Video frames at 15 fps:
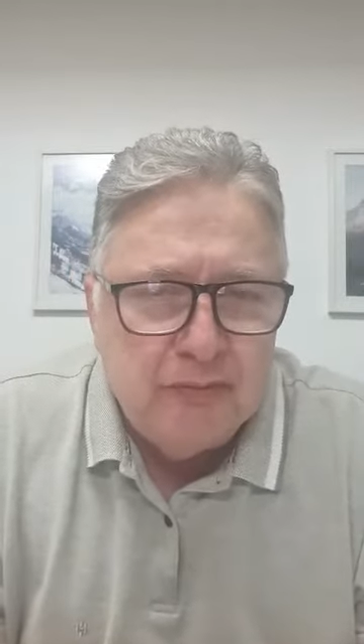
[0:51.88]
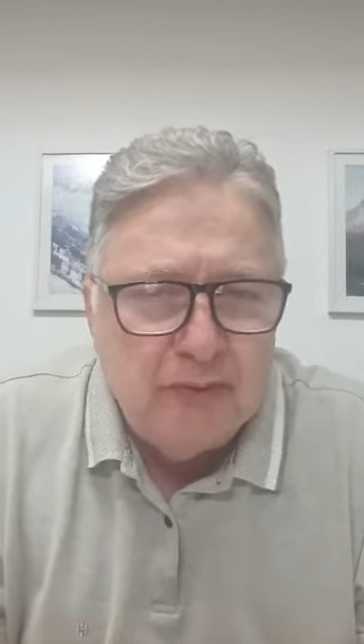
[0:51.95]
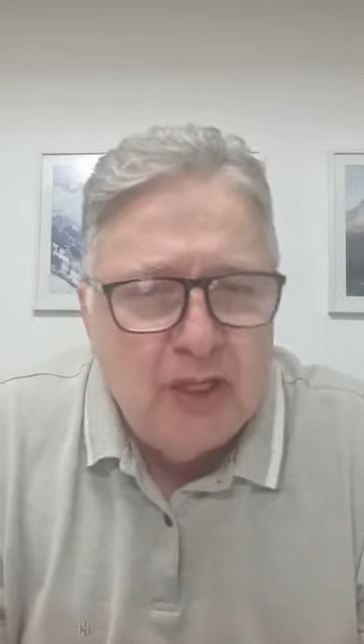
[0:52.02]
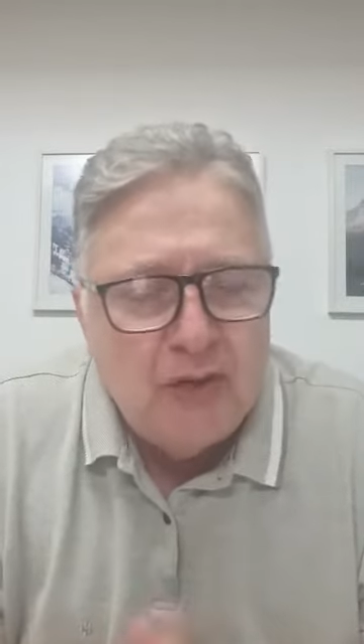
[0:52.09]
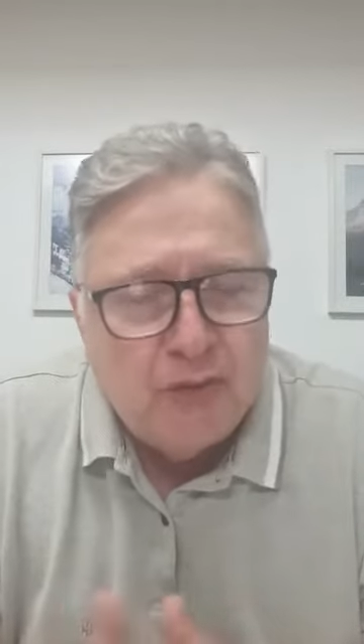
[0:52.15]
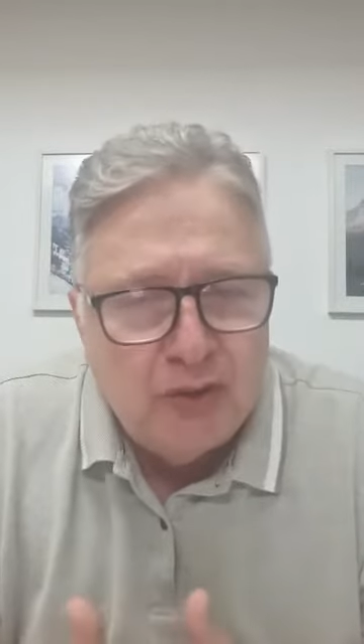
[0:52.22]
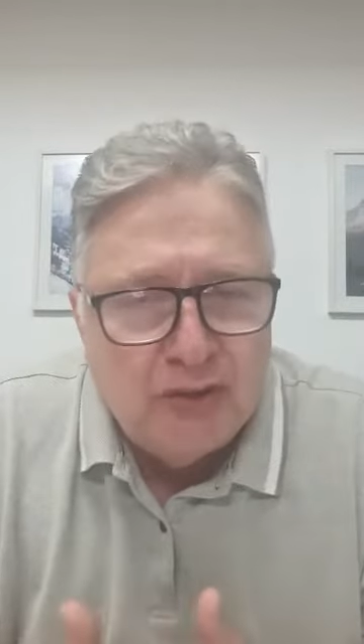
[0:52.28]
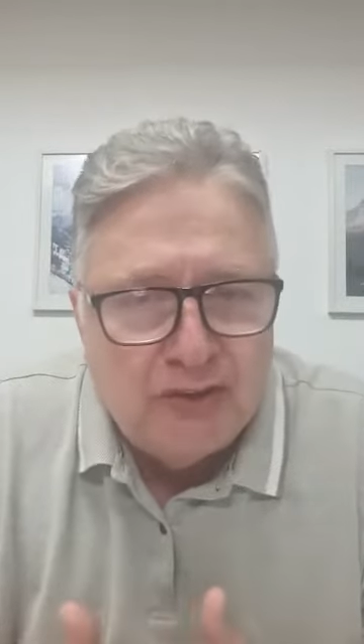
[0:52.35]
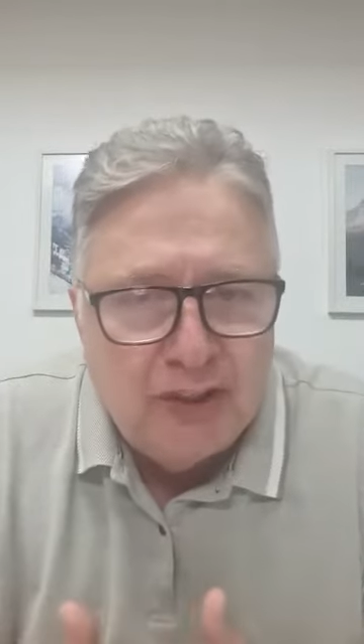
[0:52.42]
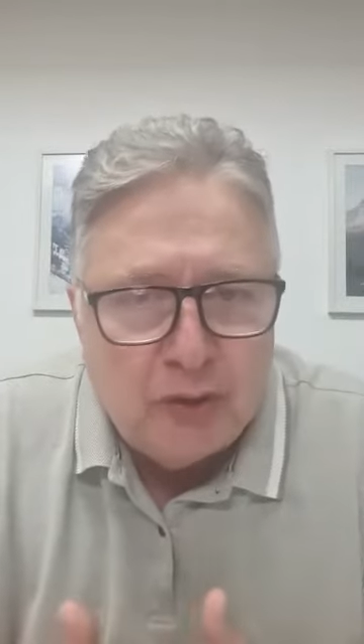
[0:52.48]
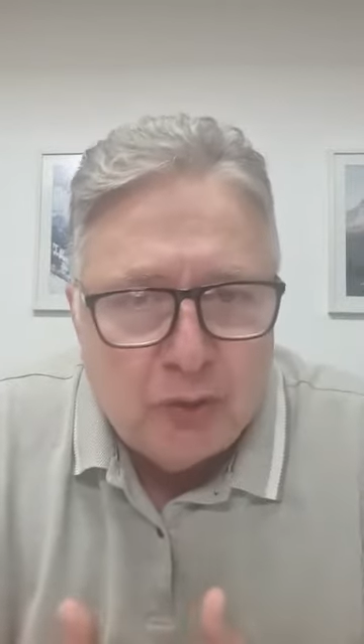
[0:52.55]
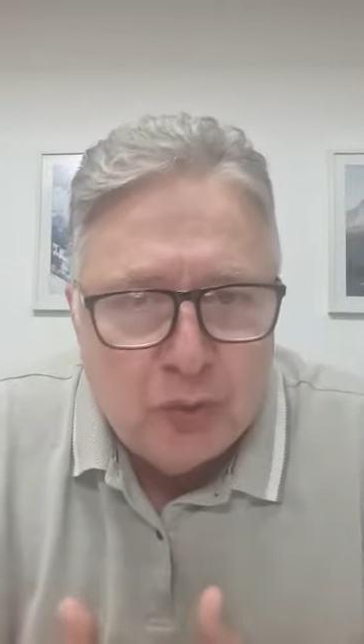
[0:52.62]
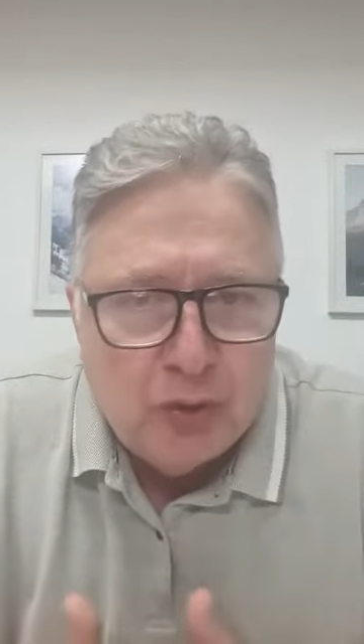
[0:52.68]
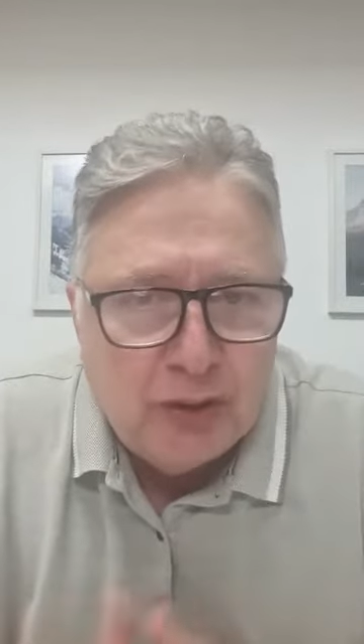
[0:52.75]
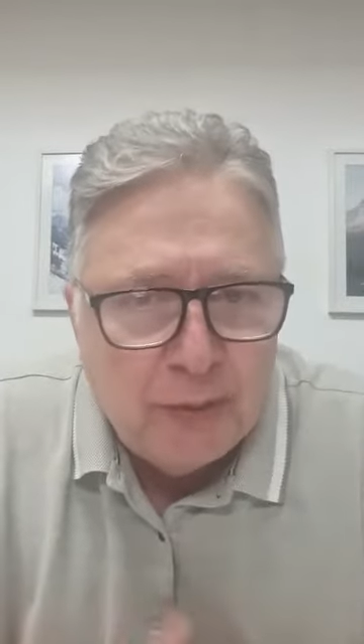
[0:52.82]
eu não vou dizer
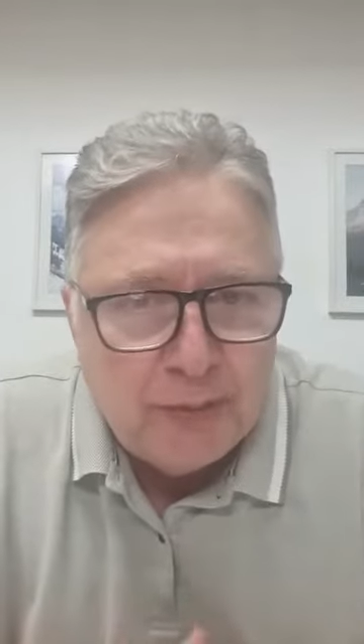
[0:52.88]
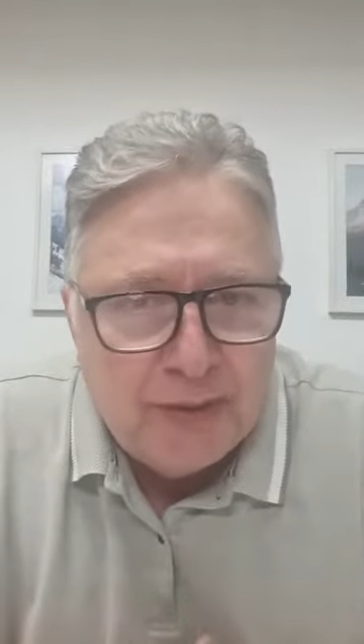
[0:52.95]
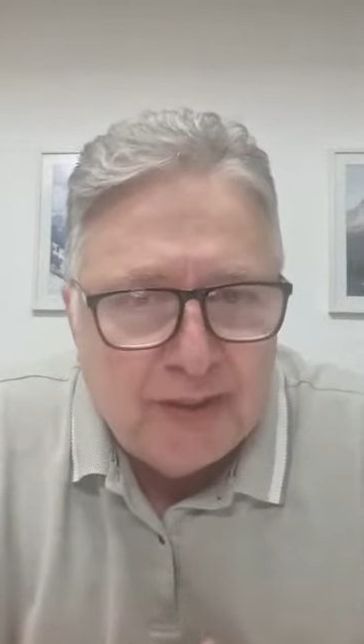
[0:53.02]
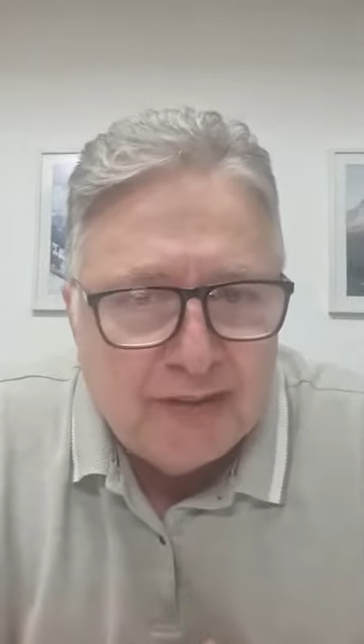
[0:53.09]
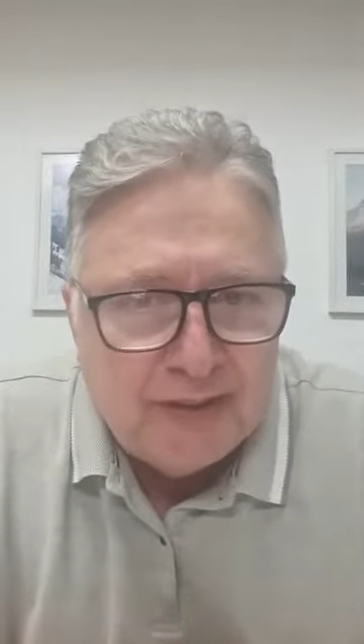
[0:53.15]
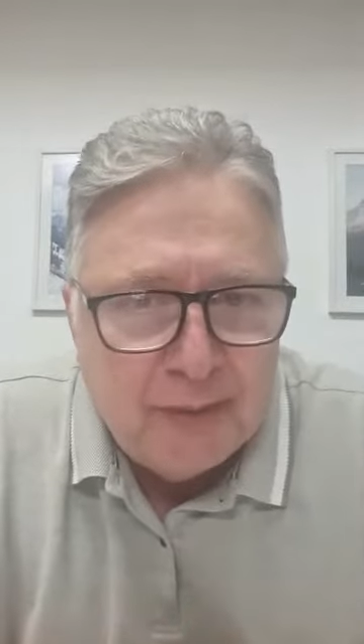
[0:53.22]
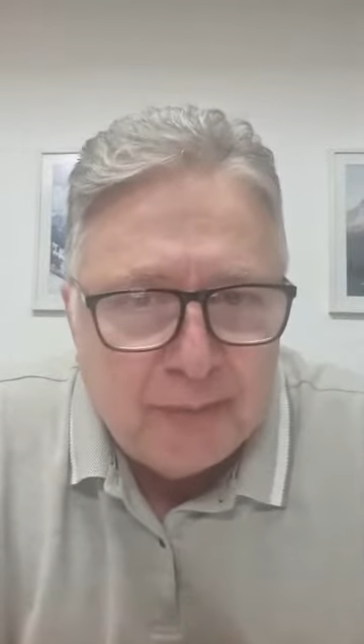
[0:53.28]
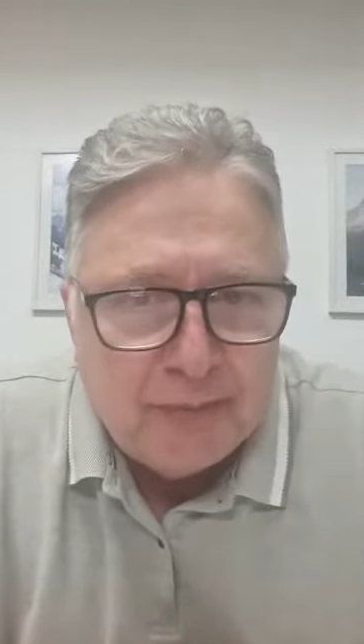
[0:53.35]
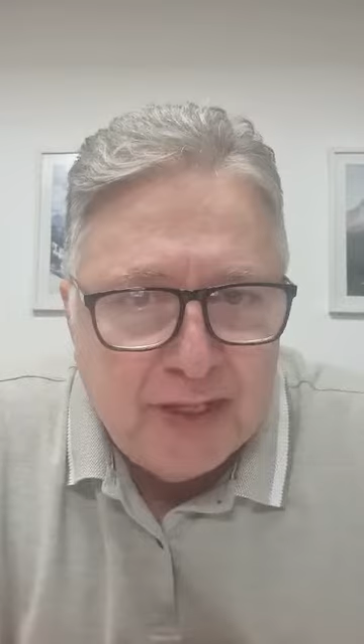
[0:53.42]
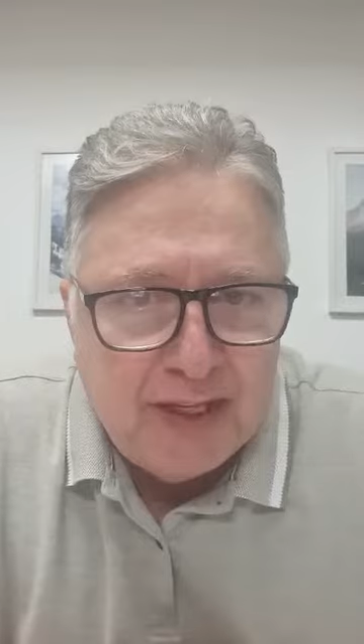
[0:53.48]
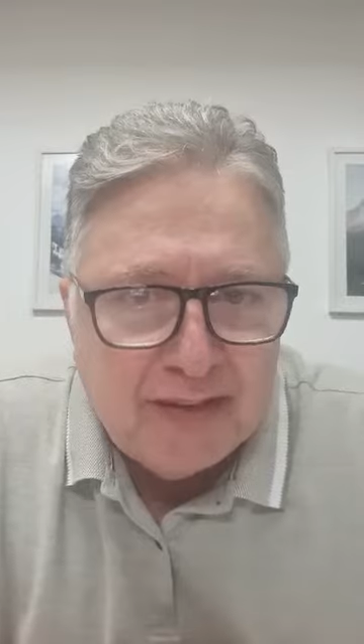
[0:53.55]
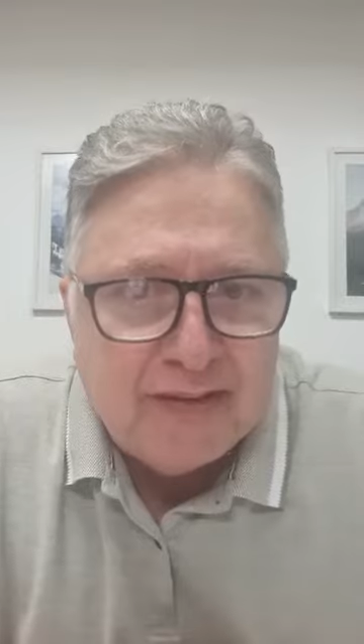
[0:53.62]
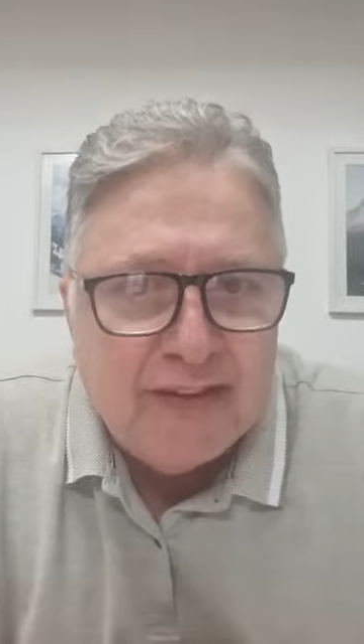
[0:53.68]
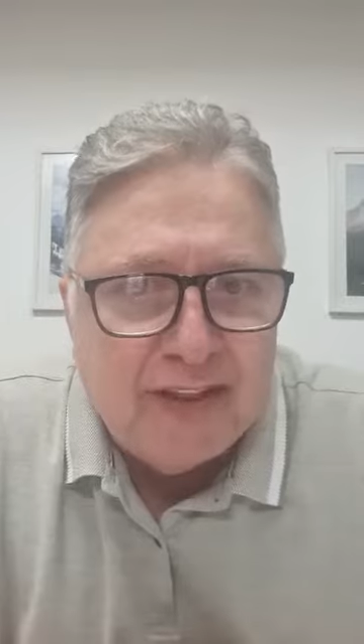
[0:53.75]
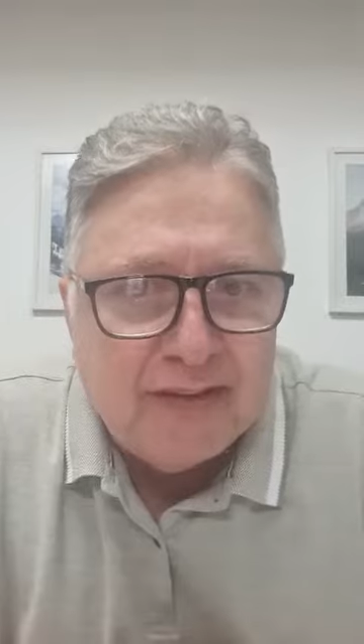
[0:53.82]
toda porque sempre tem
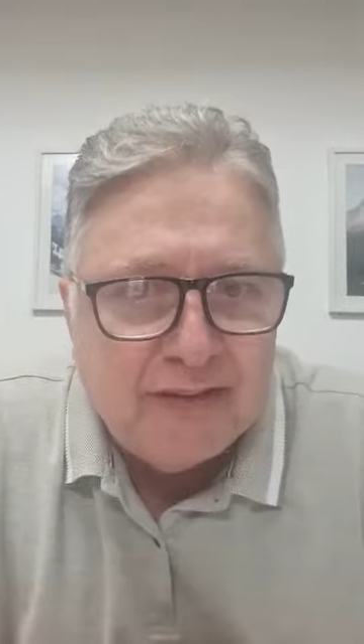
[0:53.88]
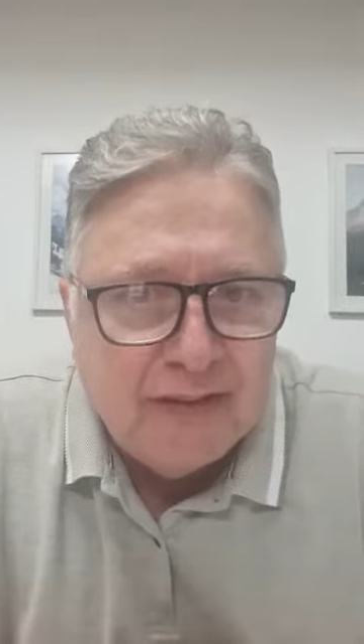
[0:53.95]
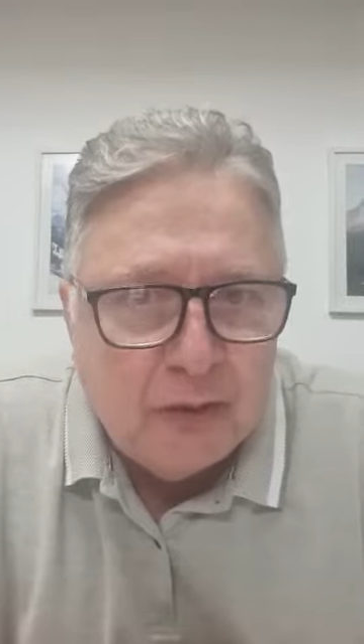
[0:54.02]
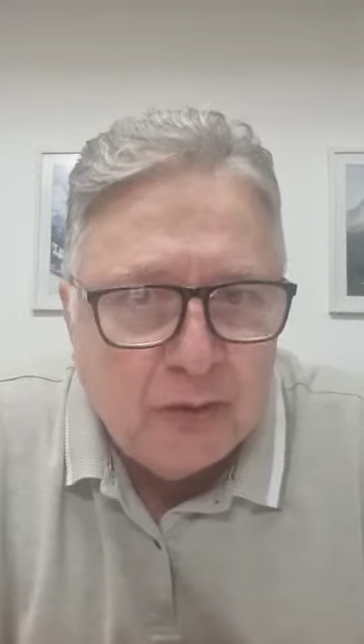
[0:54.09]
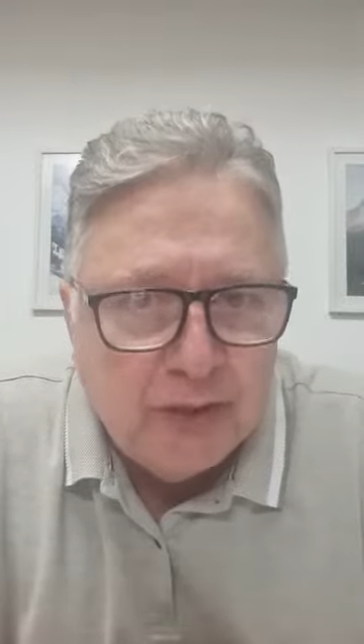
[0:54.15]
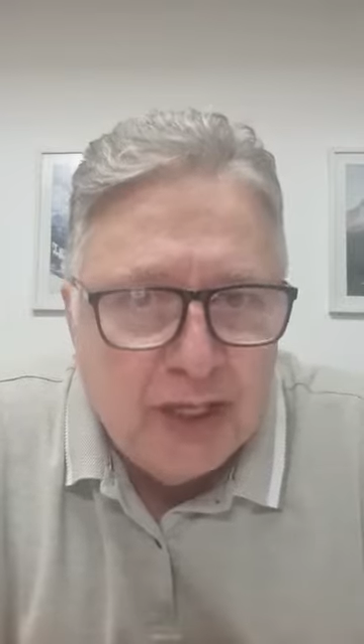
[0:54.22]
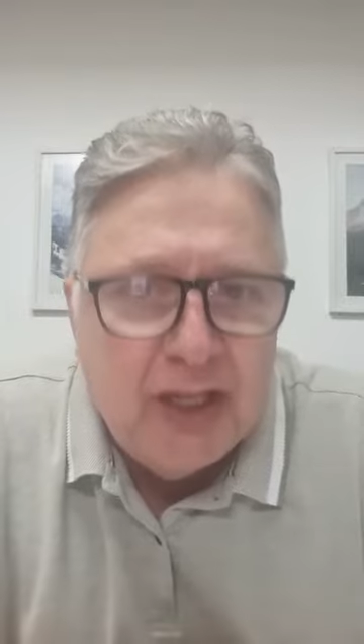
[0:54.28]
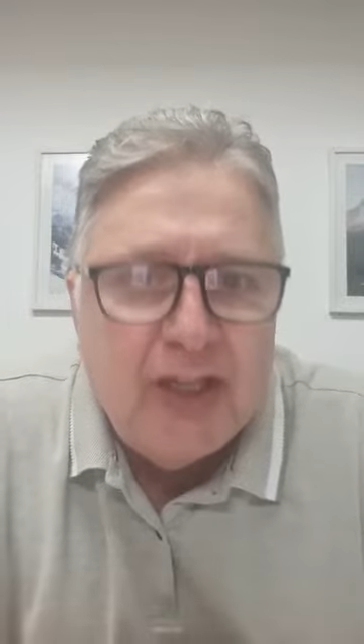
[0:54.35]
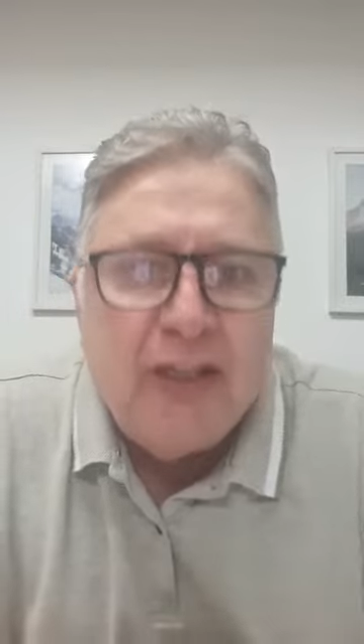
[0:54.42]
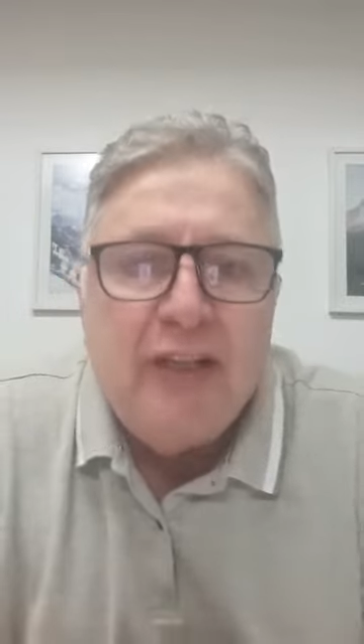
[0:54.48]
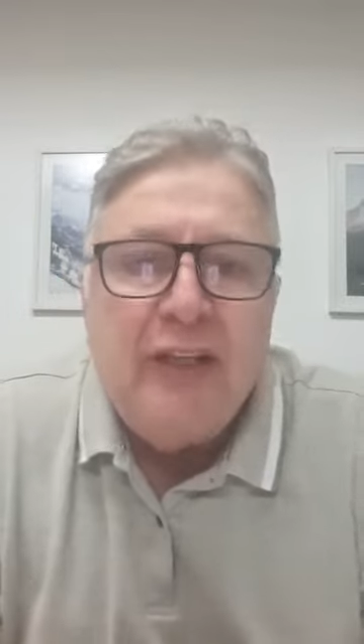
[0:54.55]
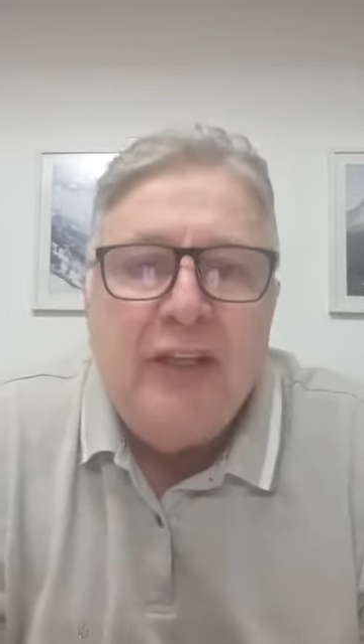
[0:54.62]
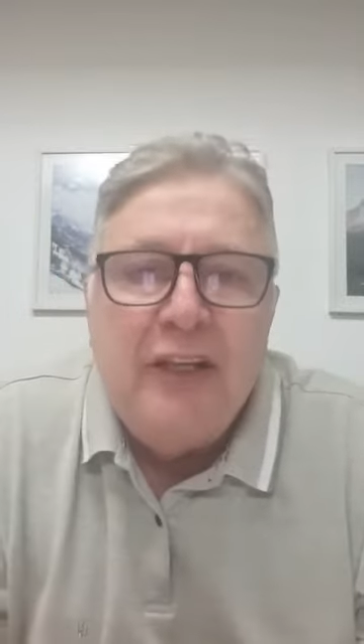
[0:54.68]
exceção, né?